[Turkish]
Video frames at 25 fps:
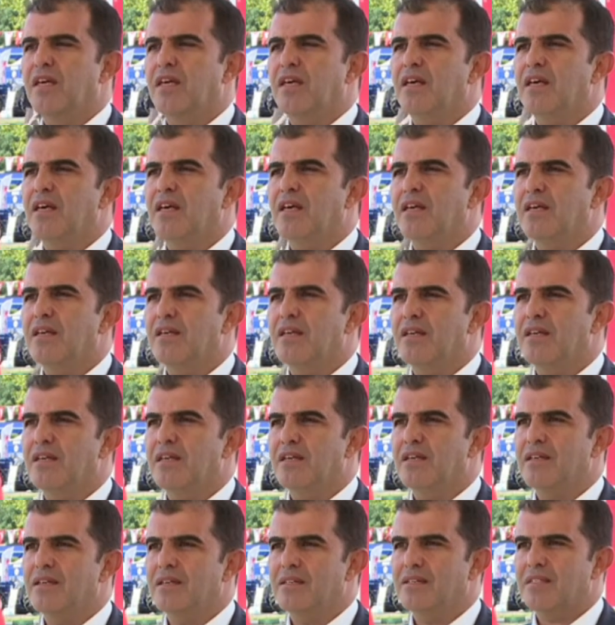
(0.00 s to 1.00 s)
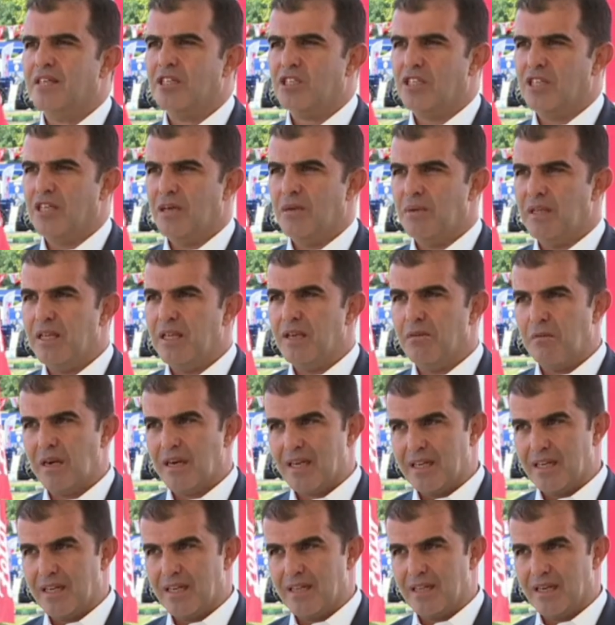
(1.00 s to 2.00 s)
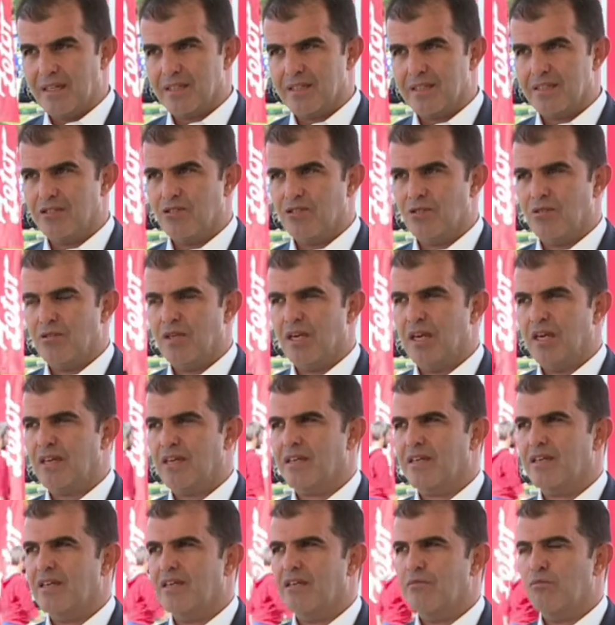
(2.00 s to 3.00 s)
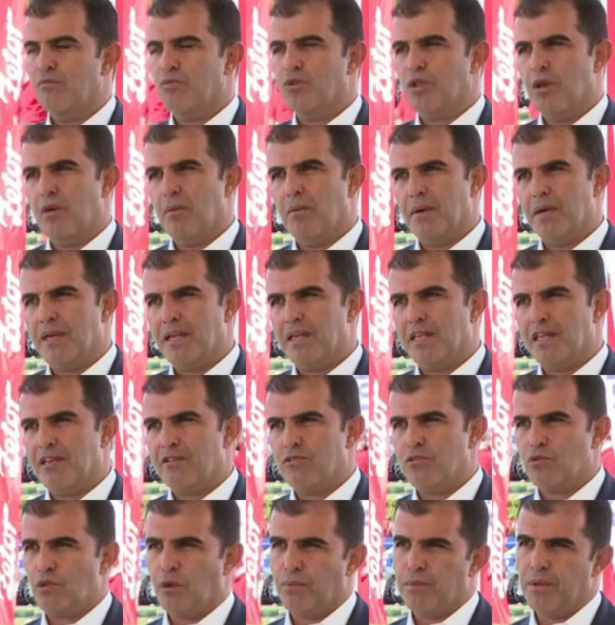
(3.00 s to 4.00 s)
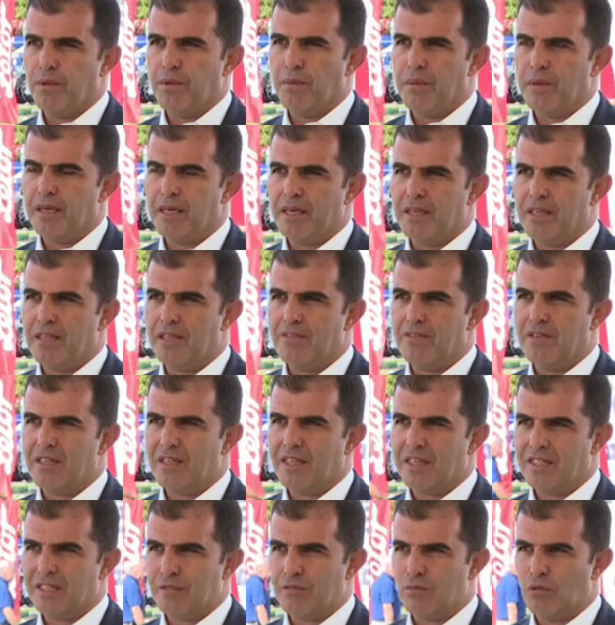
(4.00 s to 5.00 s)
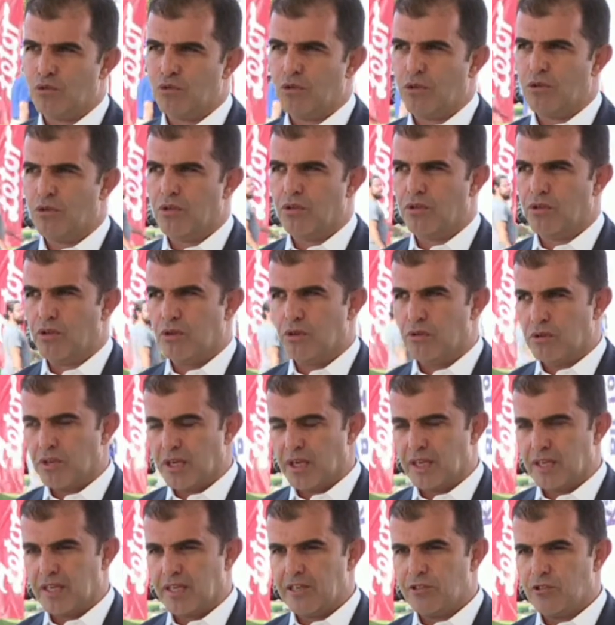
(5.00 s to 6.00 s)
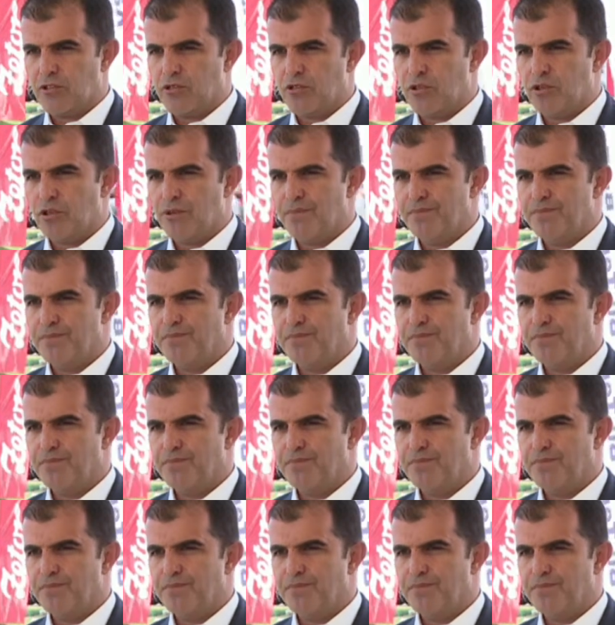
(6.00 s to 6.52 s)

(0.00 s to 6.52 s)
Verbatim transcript: e, taşınabilir makineler olarak budama makineleri, toplama makineleri ve kesim motoru olarak geçiyor.